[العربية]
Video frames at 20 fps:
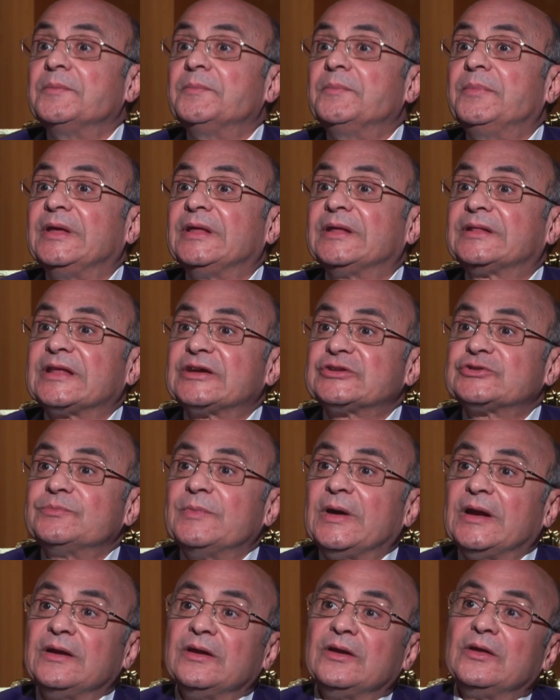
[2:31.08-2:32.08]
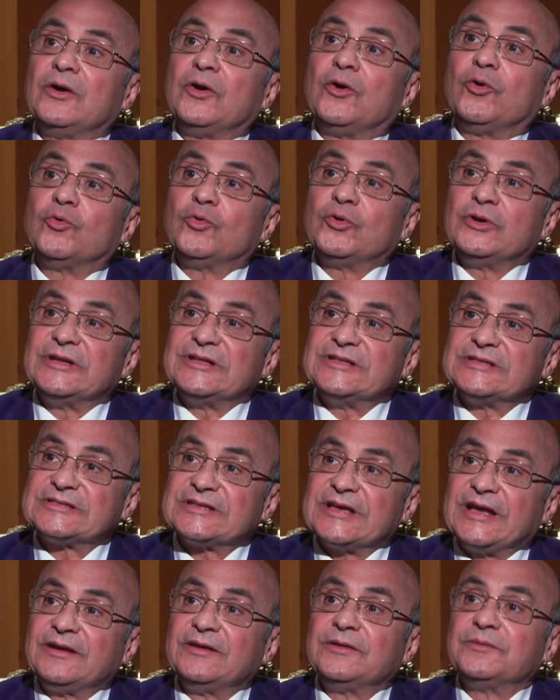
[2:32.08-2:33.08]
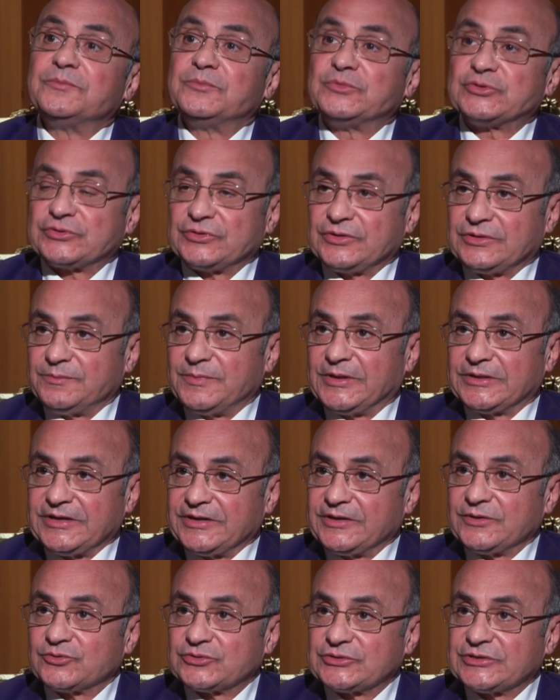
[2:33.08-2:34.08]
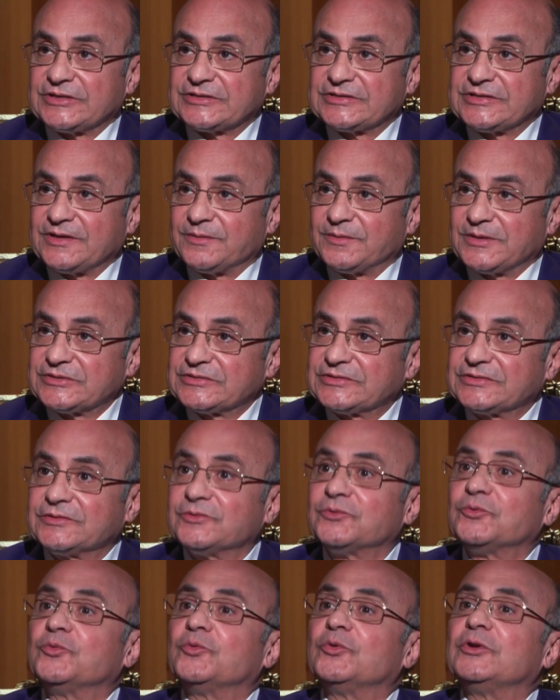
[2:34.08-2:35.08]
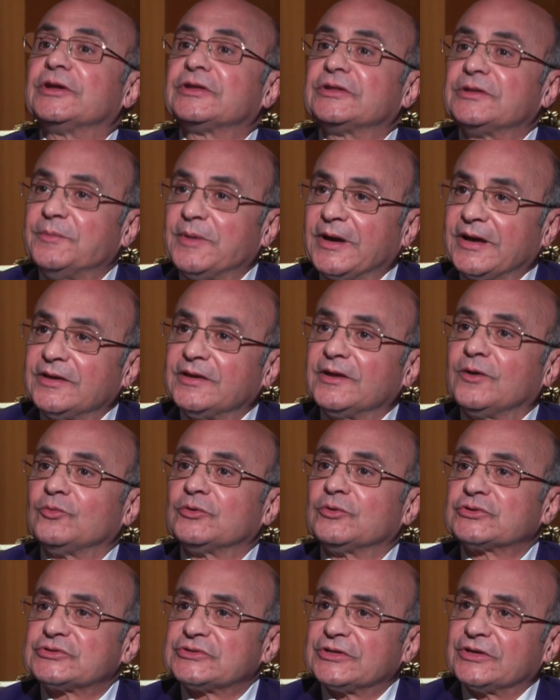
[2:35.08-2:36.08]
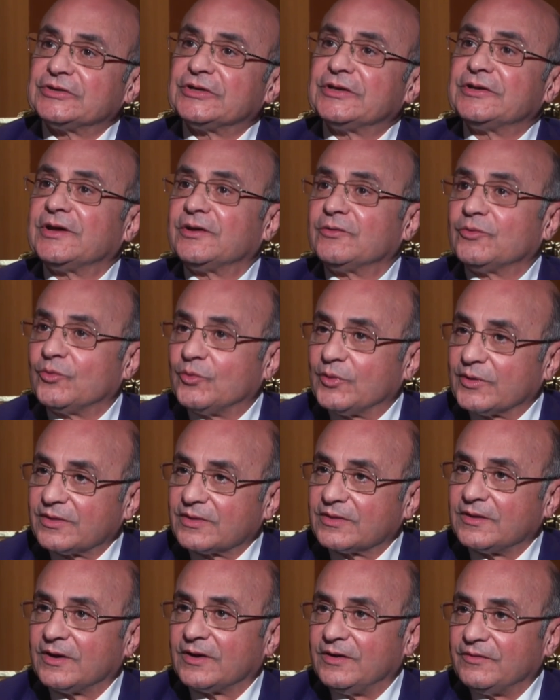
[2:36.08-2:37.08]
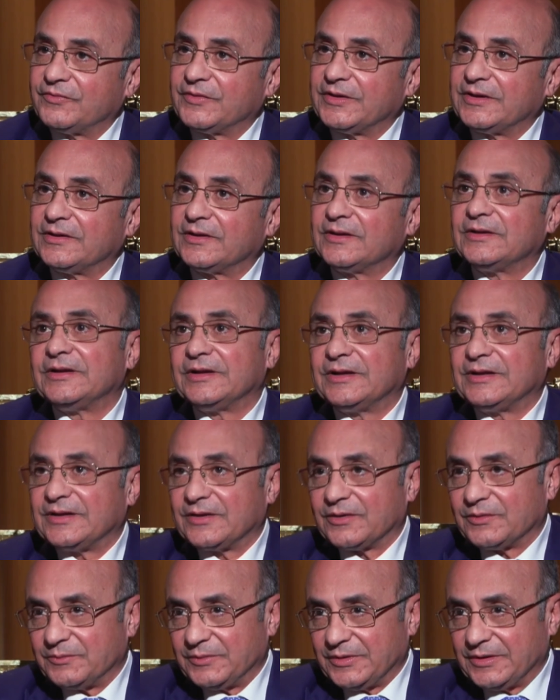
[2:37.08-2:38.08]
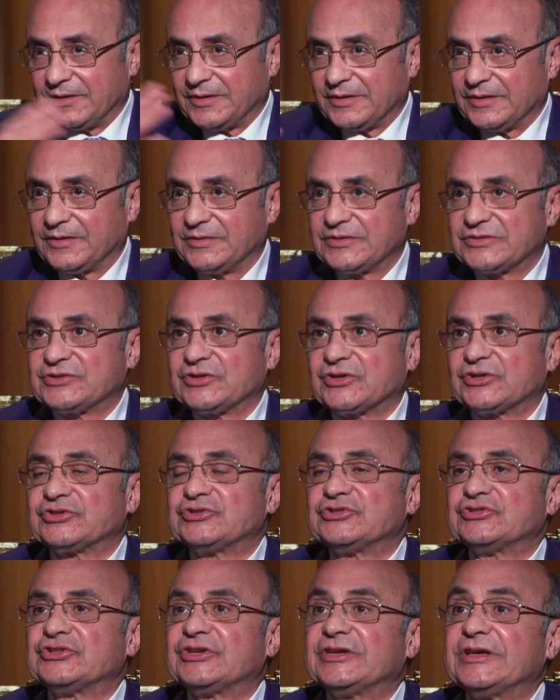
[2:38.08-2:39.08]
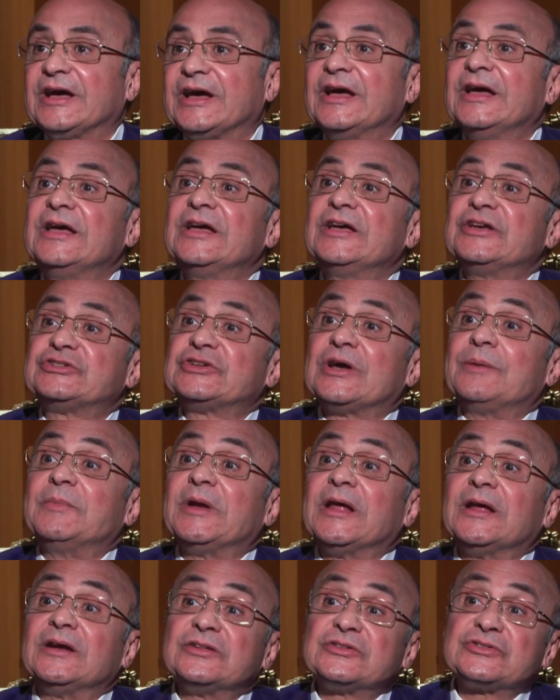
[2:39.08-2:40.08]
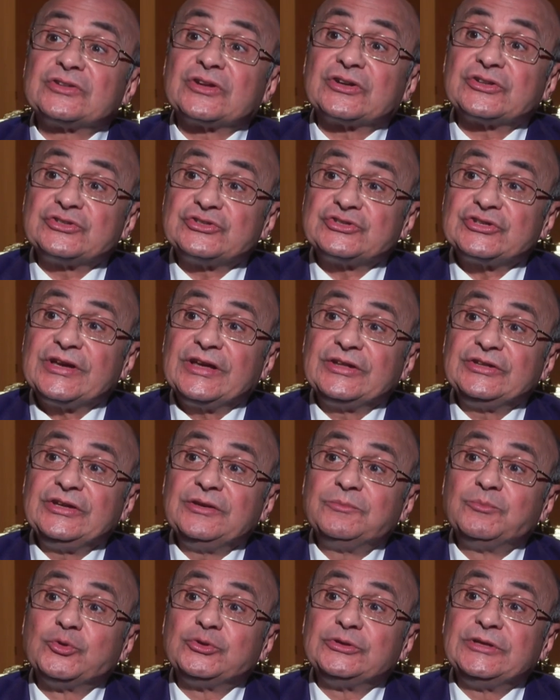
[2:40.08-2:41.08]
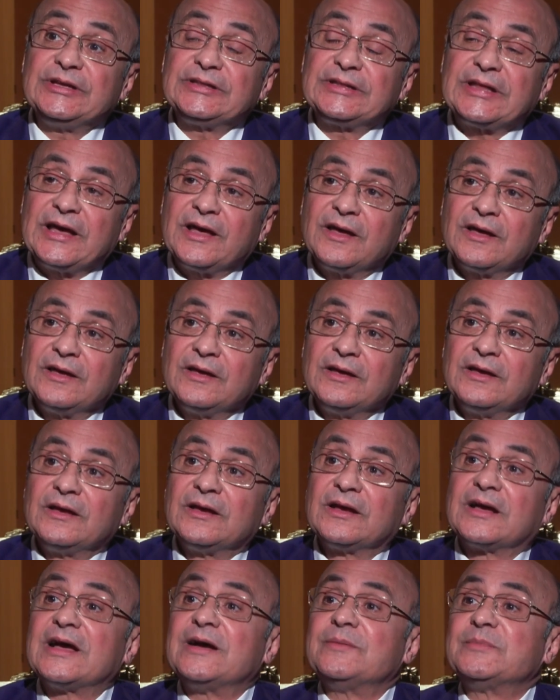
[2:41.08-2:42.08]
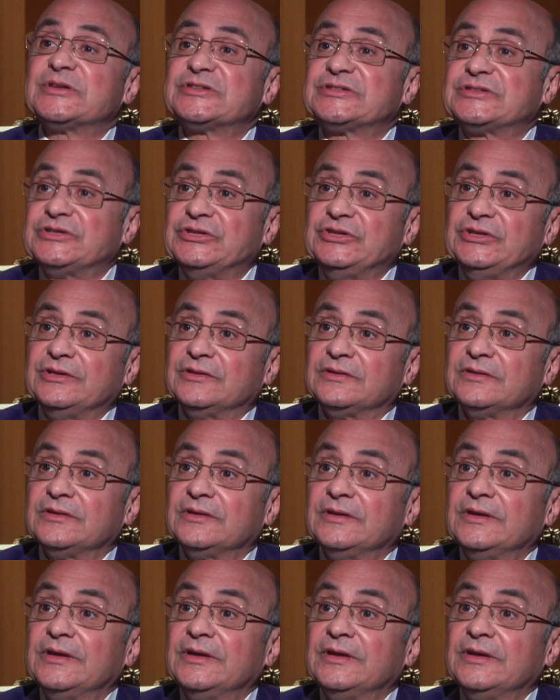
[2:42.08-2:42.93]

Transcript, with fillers: بتشمل حقوق الانسان مش المدنيه والسياسيه بس والاجتماعيه والاقتصاديه والثقافيه لان آه، استراتيجيه شامله الاستراتيجيه دي مدتها خمس سنين